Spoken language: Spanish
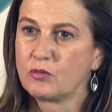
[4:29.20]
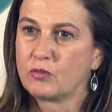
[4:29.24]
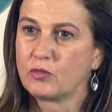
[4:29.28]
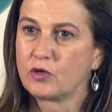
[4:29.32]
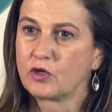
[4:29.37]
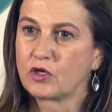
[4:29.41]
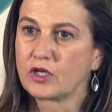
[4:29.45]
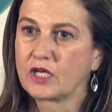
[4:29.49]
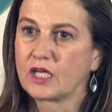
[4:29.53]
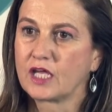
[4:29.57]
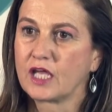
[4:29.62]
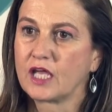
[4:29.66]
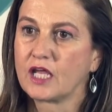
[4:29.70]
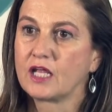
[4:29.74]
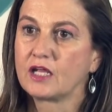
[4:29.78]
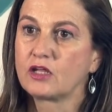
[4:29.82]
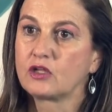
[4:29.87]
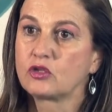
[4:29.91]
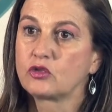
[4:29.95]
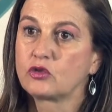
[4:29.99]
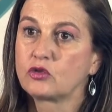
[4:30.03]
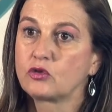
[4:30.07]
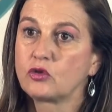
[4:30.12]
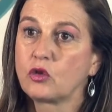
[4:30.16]
porque
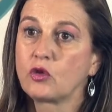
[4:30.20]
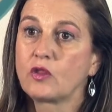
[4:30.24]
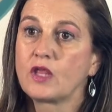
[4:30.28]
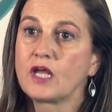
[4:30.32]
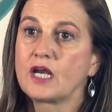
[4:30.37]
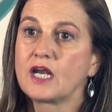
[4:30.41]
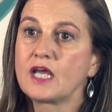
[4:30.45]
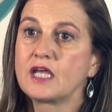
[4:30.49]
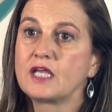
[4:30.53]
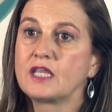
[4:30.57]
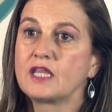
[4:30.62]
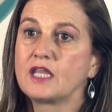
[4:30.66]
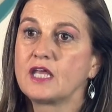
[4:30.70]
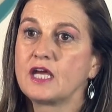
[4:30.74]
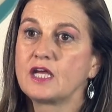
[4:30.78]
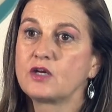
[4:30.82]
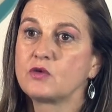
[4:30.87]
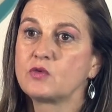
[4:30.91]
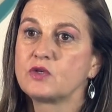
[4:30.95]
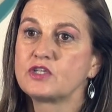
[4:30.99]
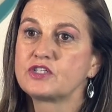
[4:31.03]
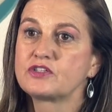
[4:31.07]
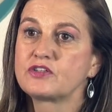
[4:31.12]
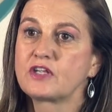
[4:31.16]
toda la idea
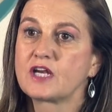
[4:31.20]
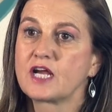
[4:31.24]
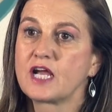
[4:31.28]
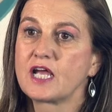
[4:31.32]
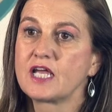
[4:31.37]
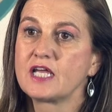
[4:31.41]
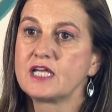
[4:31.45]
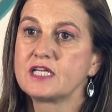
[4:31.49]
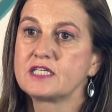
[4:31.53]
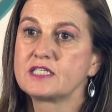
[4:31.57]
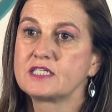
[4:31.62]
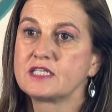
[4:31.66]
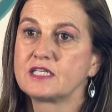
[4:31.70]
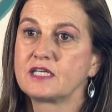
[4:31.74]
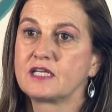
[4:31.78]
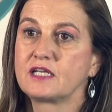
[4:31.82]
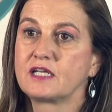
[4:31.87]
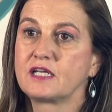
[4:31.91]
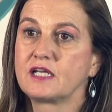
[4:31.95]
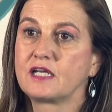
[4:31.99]
nuestra es